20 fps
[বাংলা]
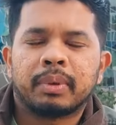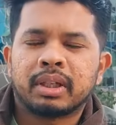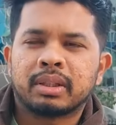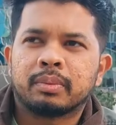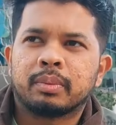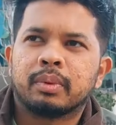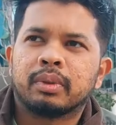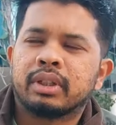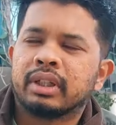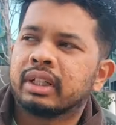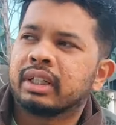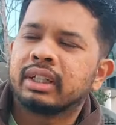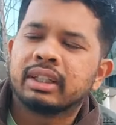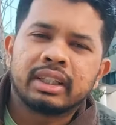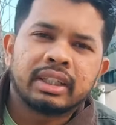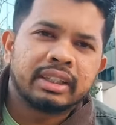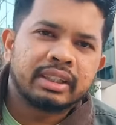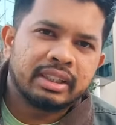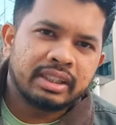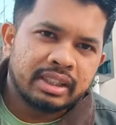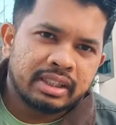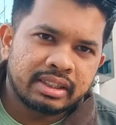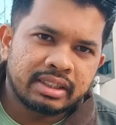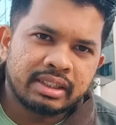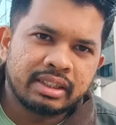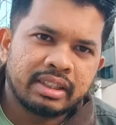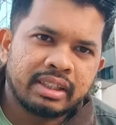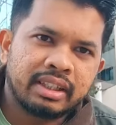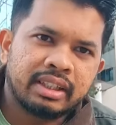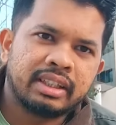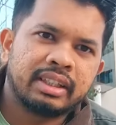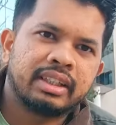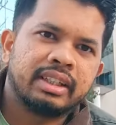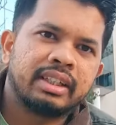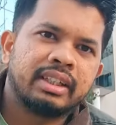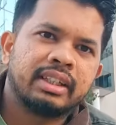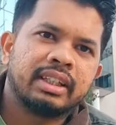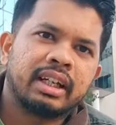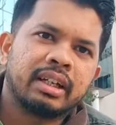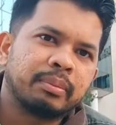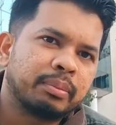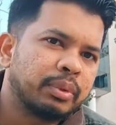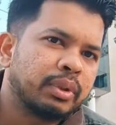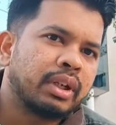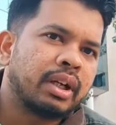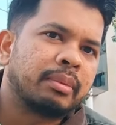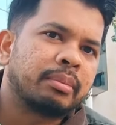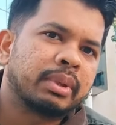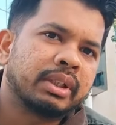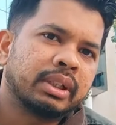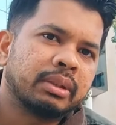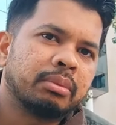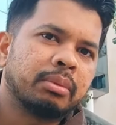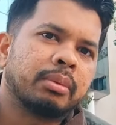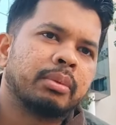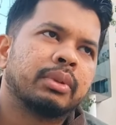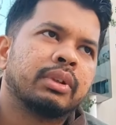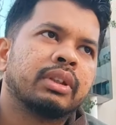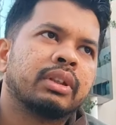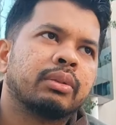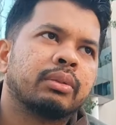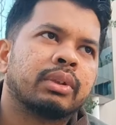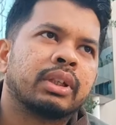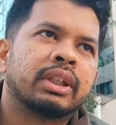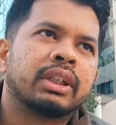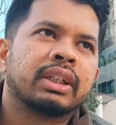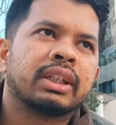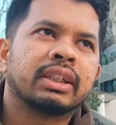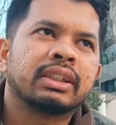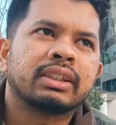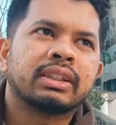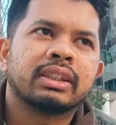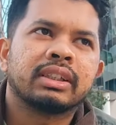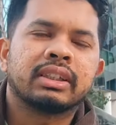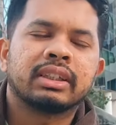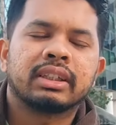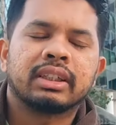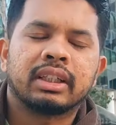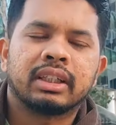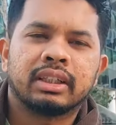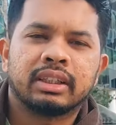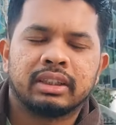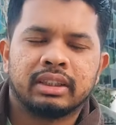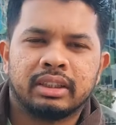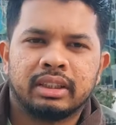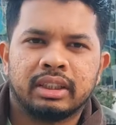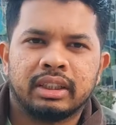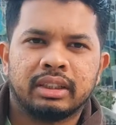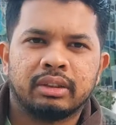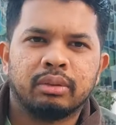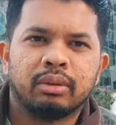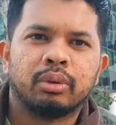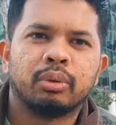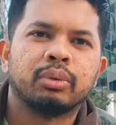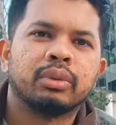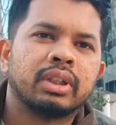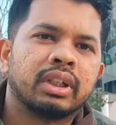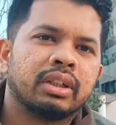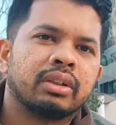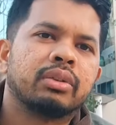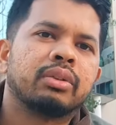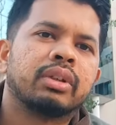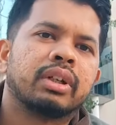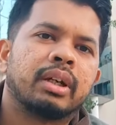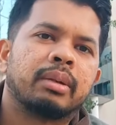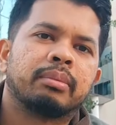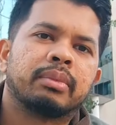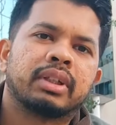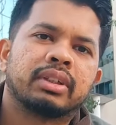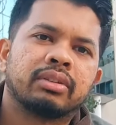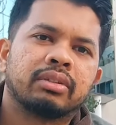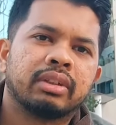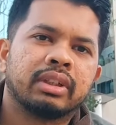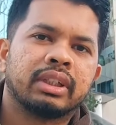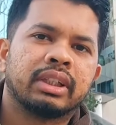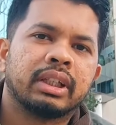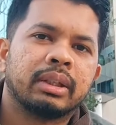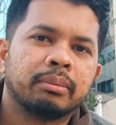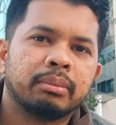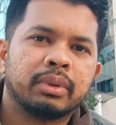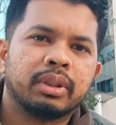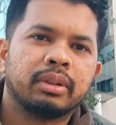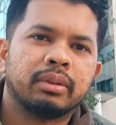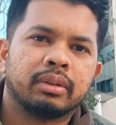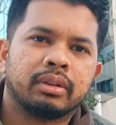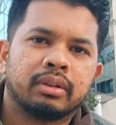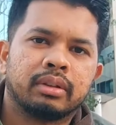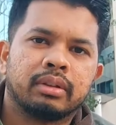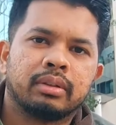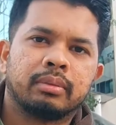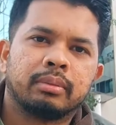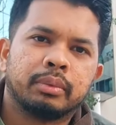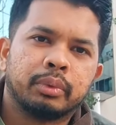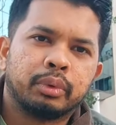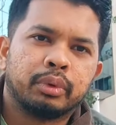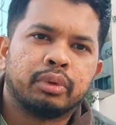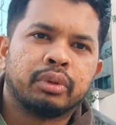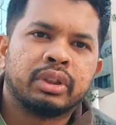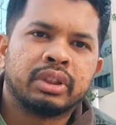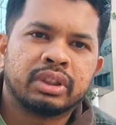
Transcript: পাসপোর্ট রেখে দেয় টিআরসি রেখে দেয় তারপরে আমরা কীভাবে ওনাদের কাছ থেকে এইগুলো উদ্ধার করে আমরা আসলে গেম অন্য